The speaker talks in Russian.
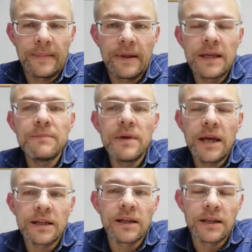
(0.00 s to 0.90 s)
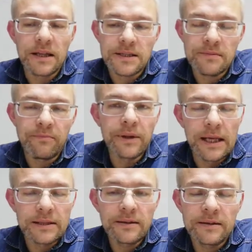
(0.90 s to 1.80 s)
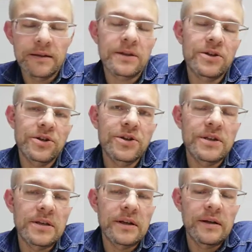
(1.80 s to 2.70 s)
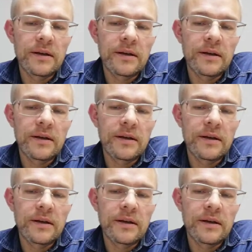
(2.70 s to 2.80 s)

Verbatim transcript: имеет для нас план нашей жизни.